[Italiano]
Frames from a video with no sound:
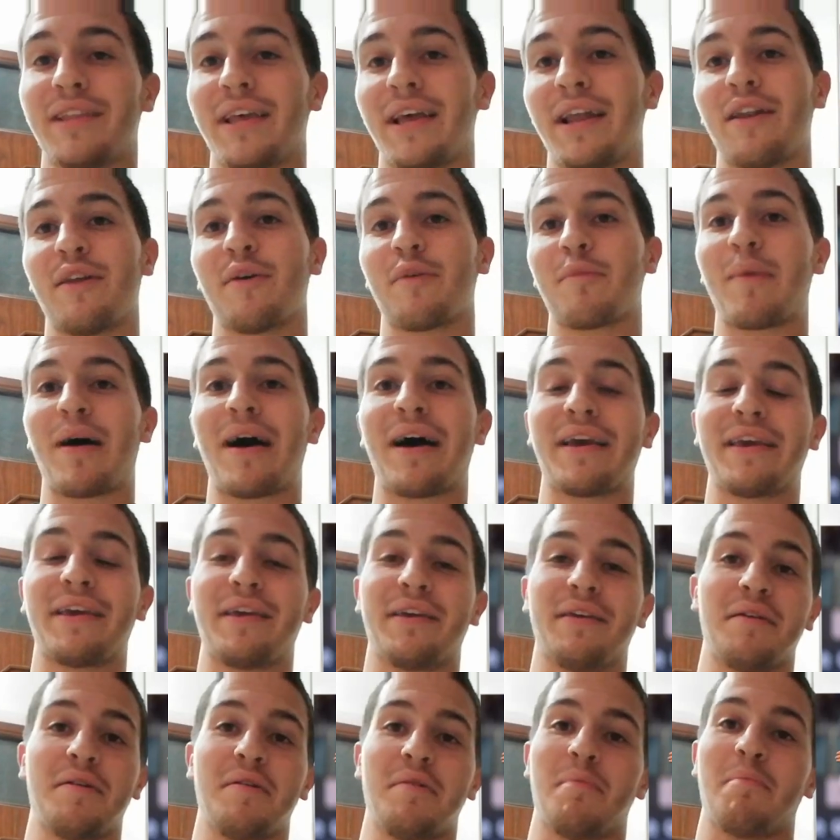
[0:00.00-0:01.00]

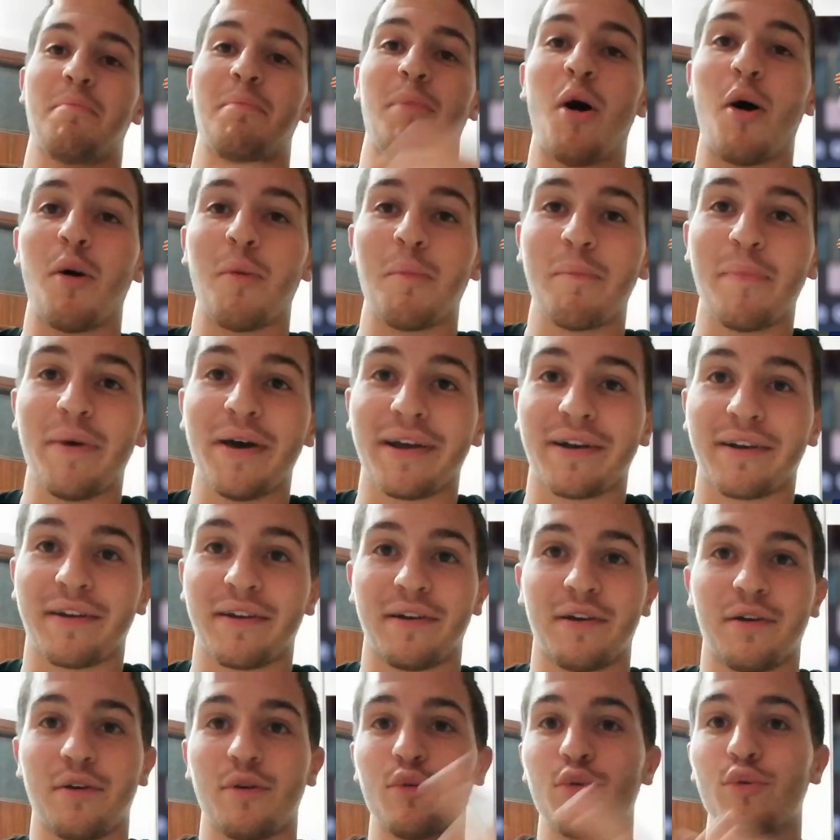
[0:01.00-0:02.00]
dell'ormai
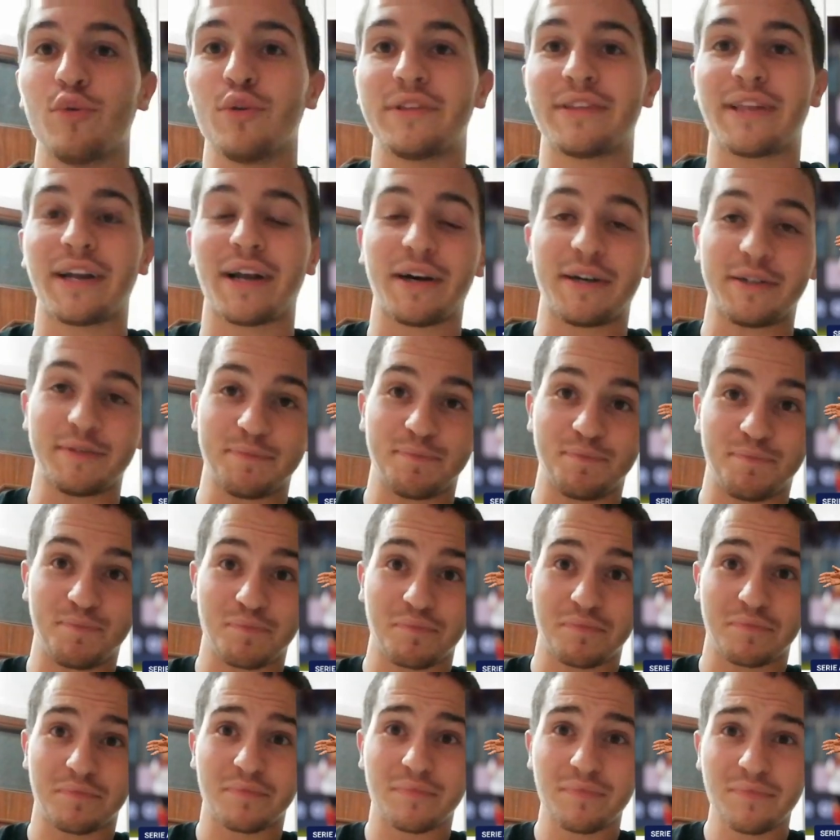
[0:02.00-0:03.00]
bomber ultra
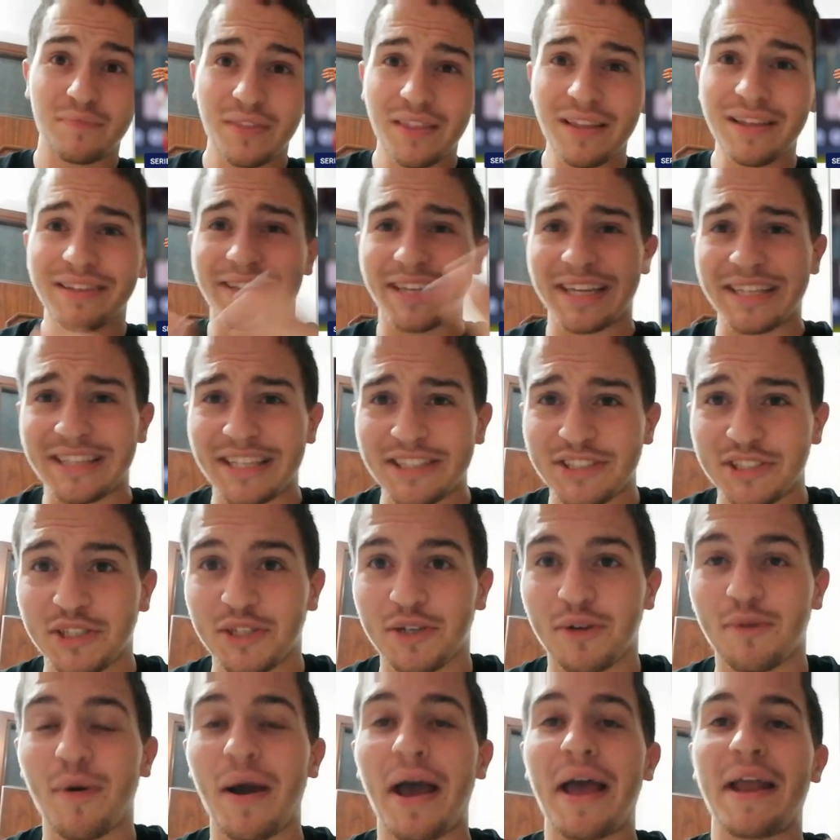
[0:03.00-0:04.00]

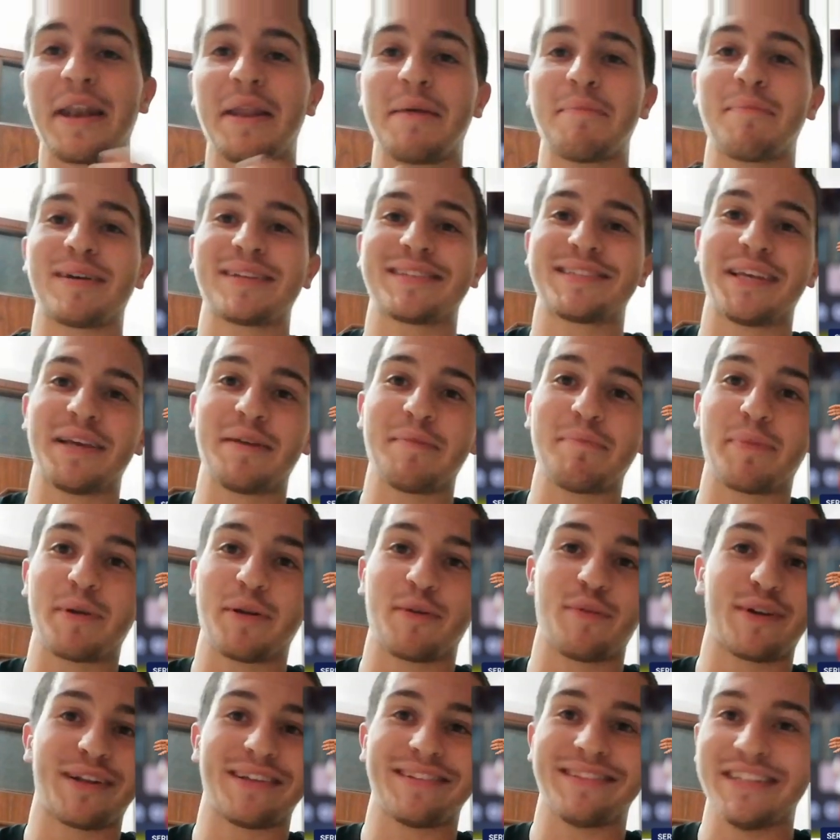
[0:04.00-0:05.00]
35enne ma
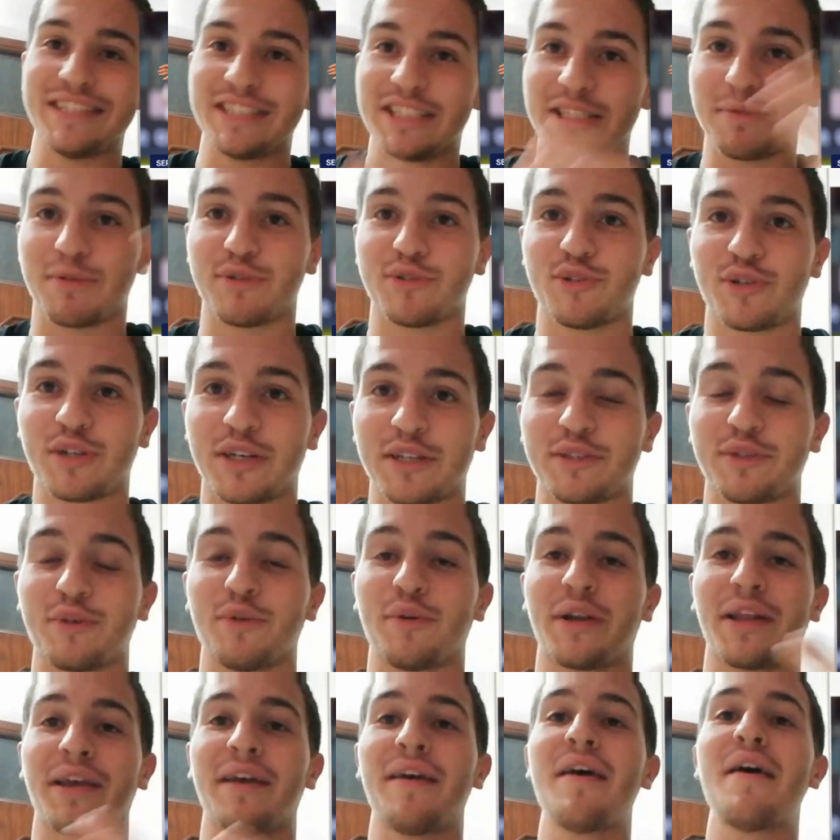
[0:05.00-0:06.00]
sempre un grandissimo
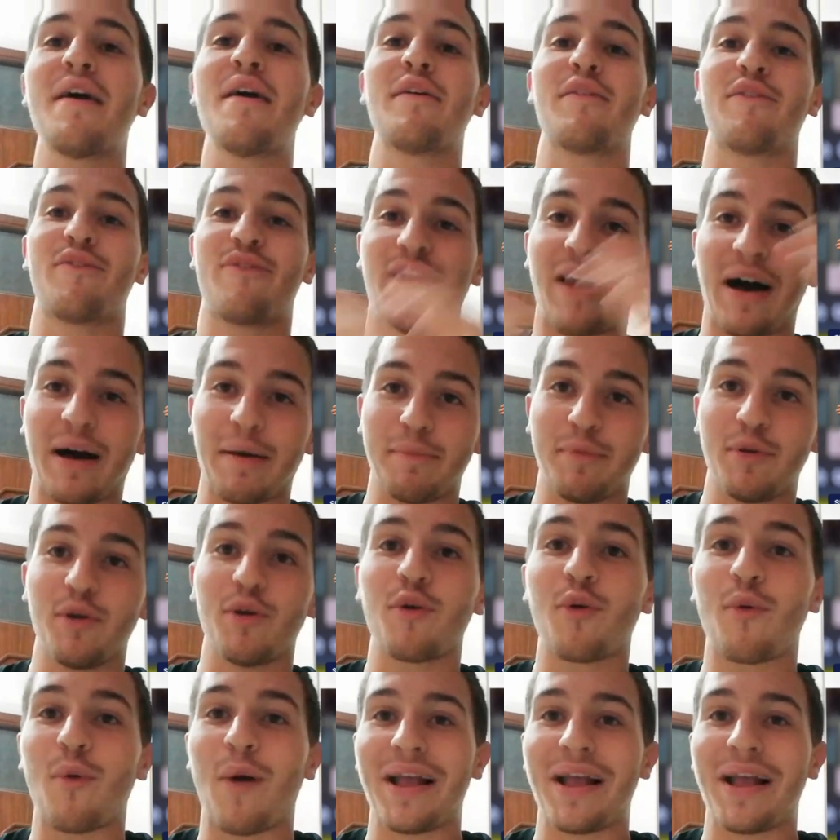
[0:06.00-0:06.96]
giocatore, Fabio